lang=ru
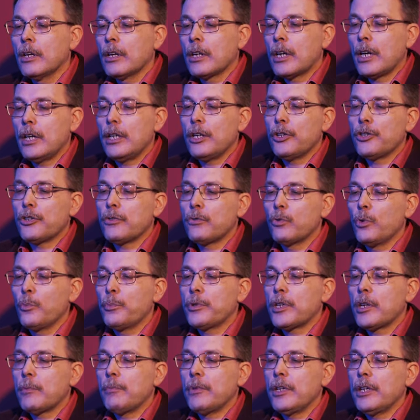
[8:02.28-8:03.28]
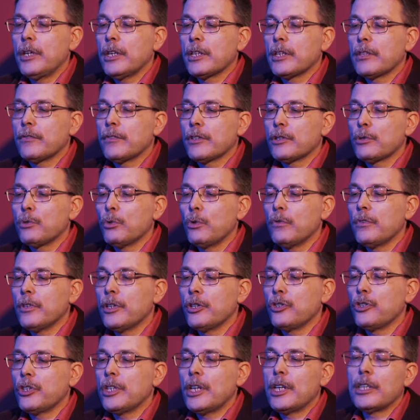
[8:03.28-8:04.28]
Количество употребления этого слова
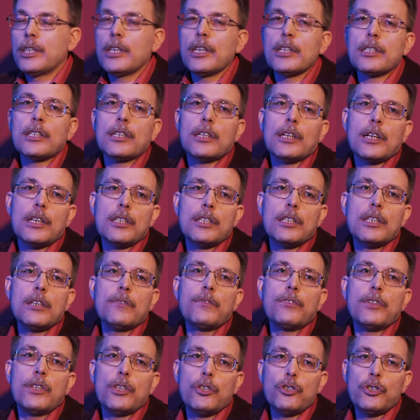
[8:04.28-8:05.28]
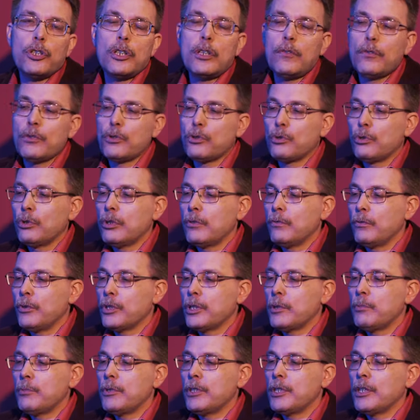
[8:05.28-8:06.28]
начинает резко расти в
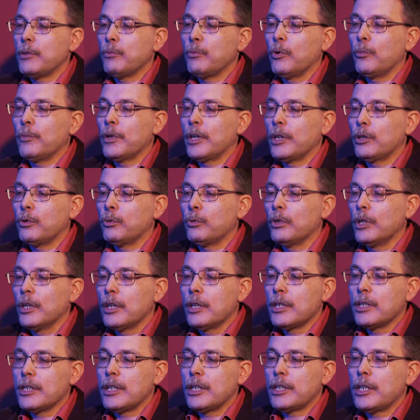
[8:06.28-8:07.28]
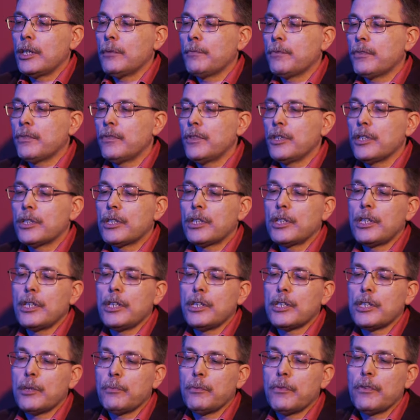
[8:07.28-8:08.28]
1987 году. Затем в связи с
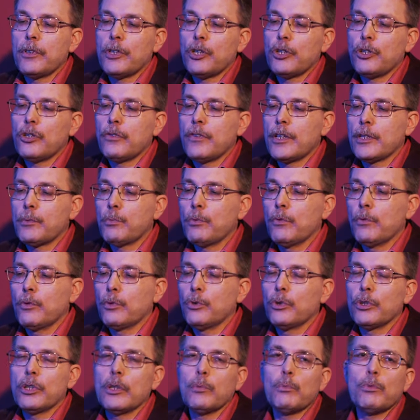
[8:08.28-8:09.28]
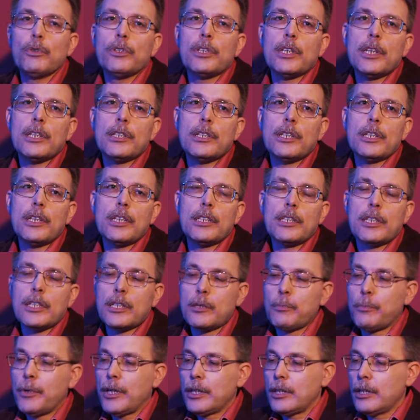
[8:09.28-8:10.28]
кризисом 2008 года наблюдается резкий
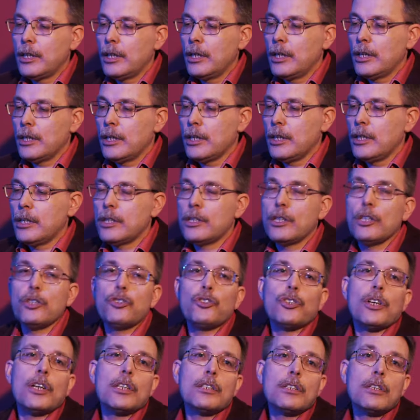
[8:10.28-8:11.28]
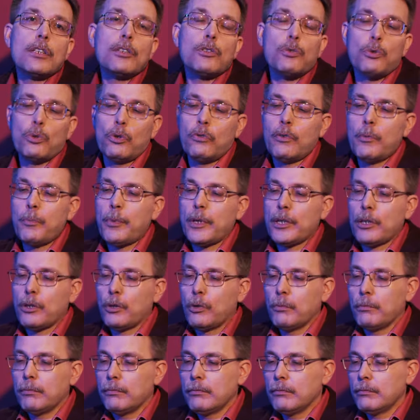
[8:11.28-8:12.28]
спад и сейчас снова
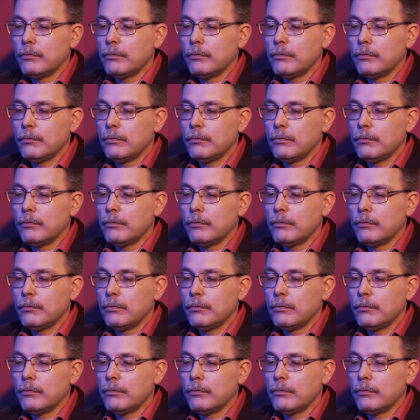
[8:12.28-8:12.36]
подъем.